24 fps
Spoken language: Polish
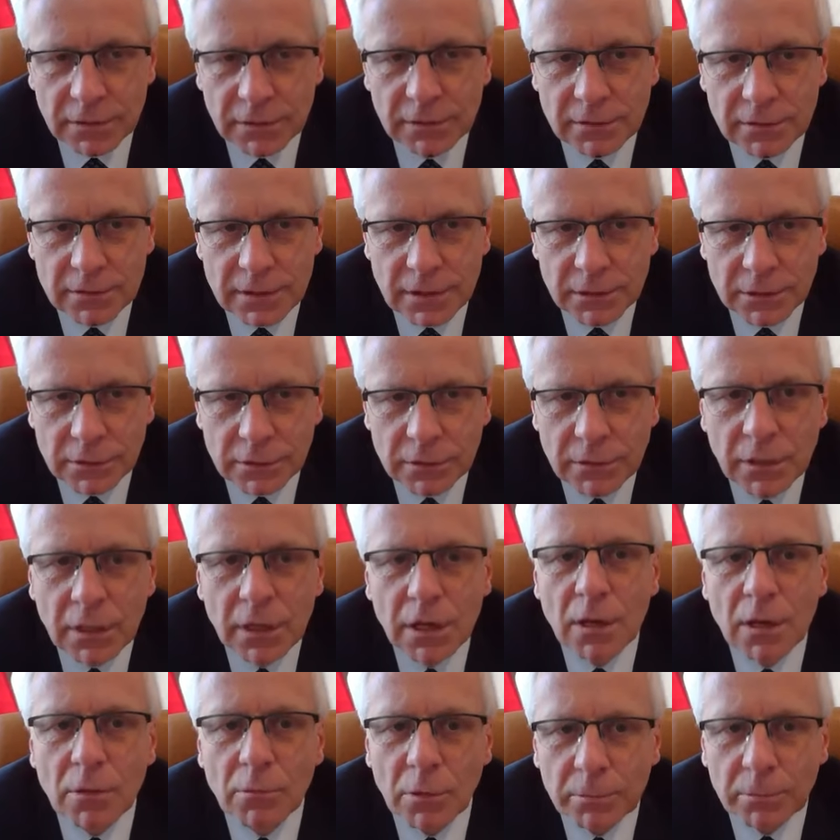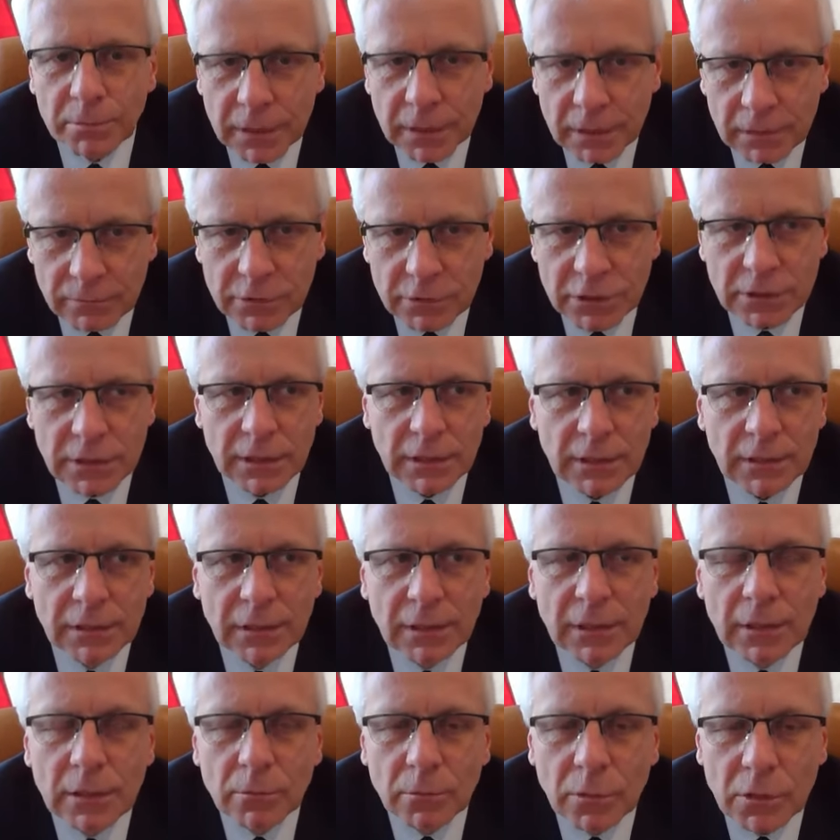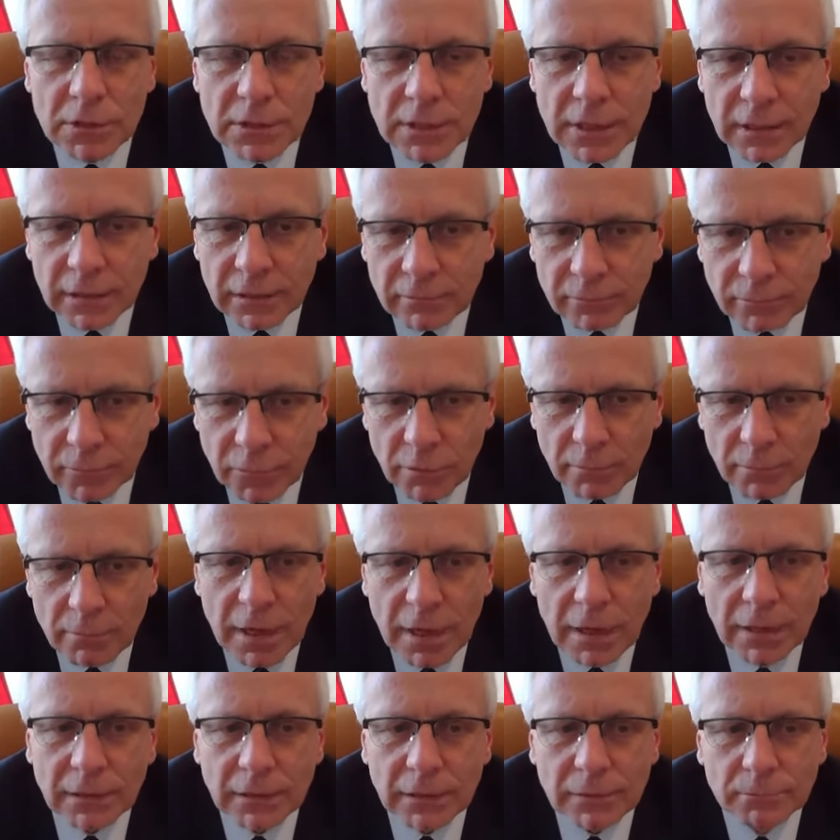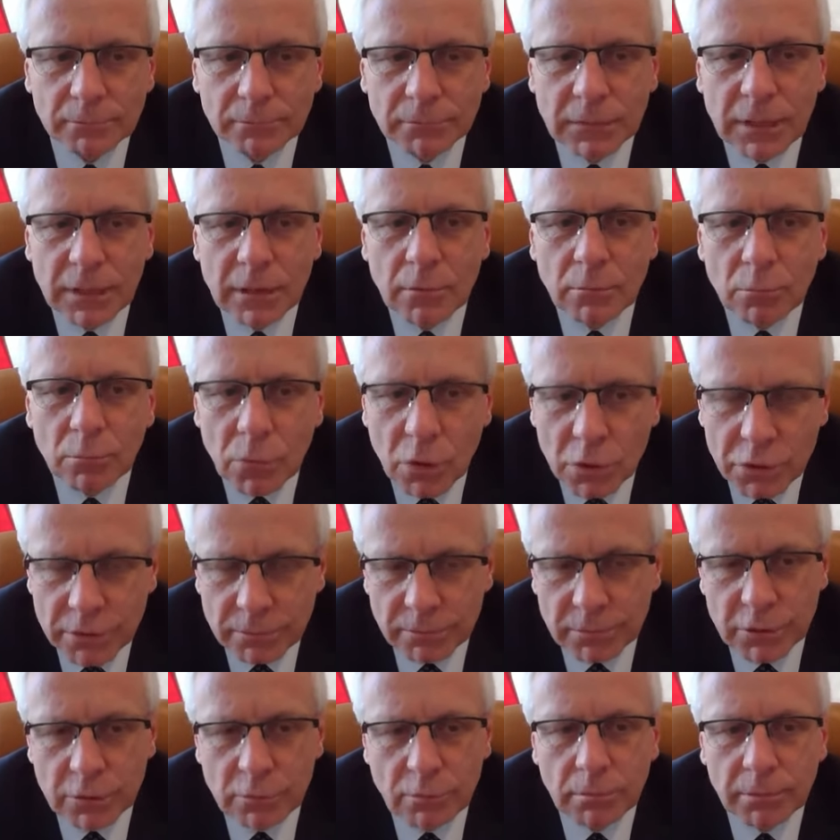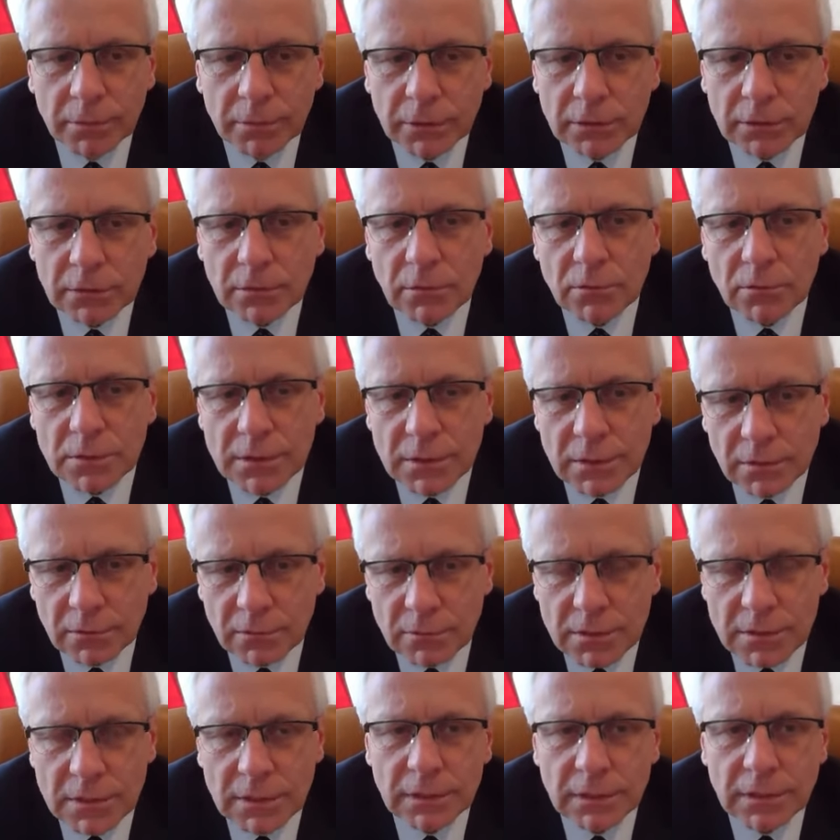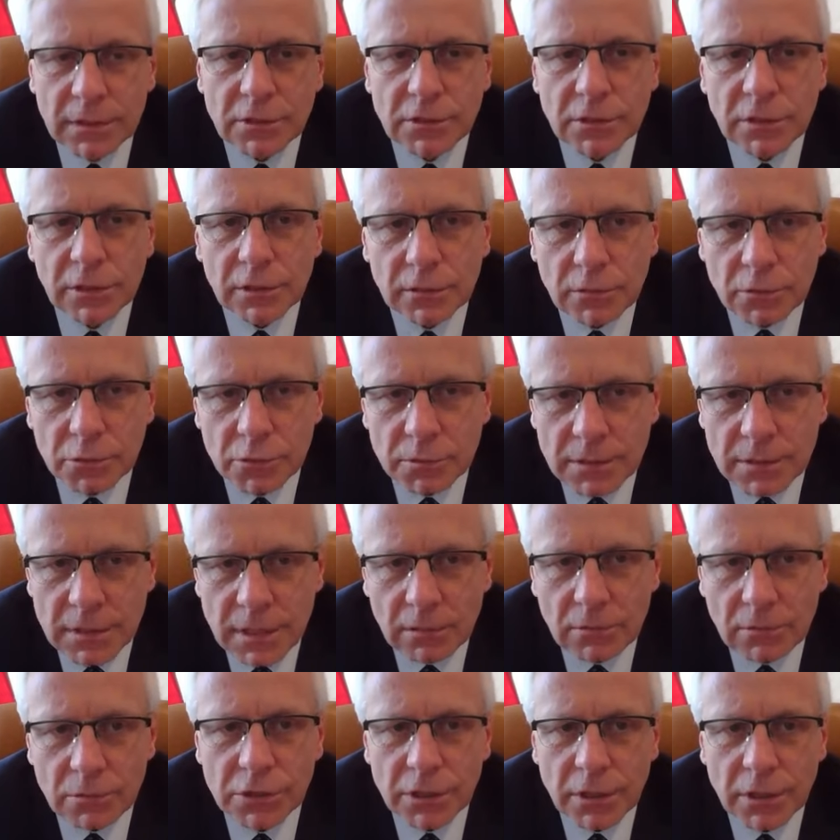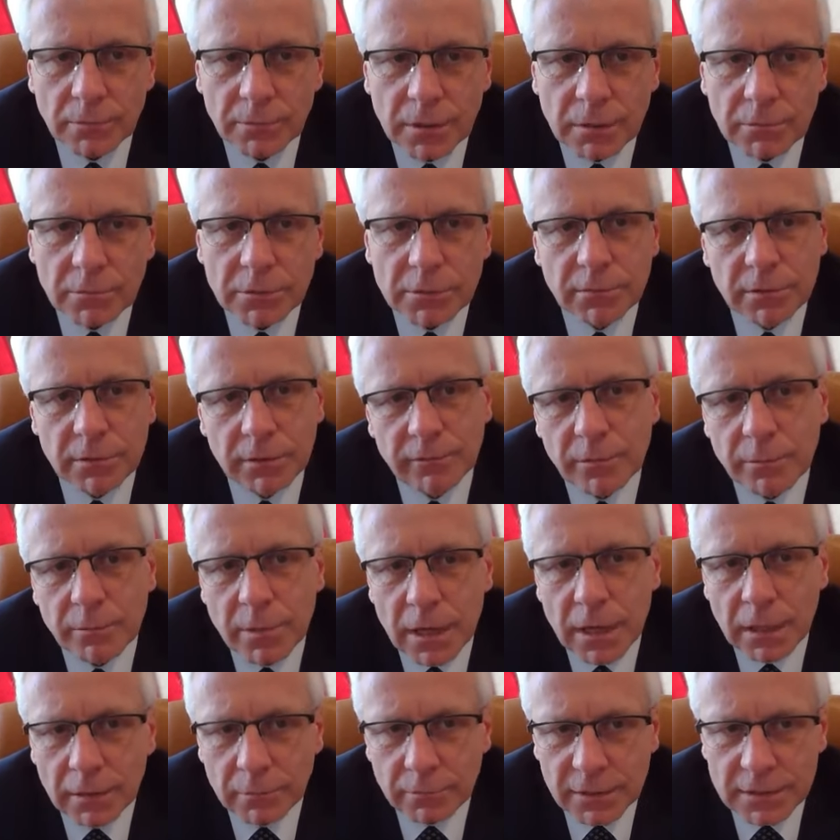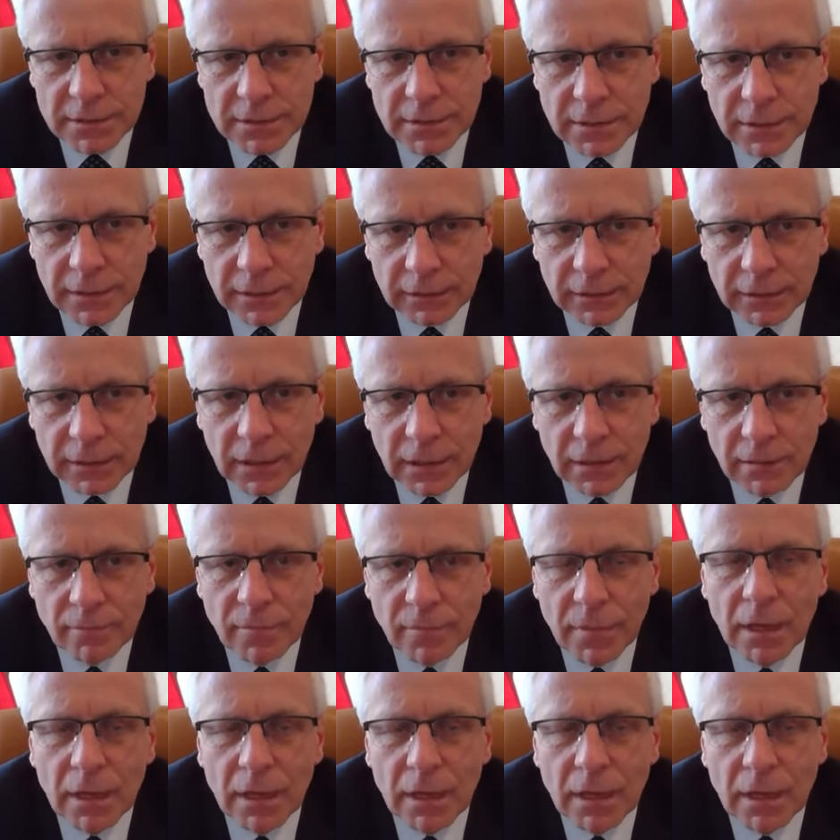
To znaczy, po pierwsze, pod względem formalnym może być kłopot konstytucyjny, jeżeli do 6 sierpnia byśmy nie wybrali prezydenta,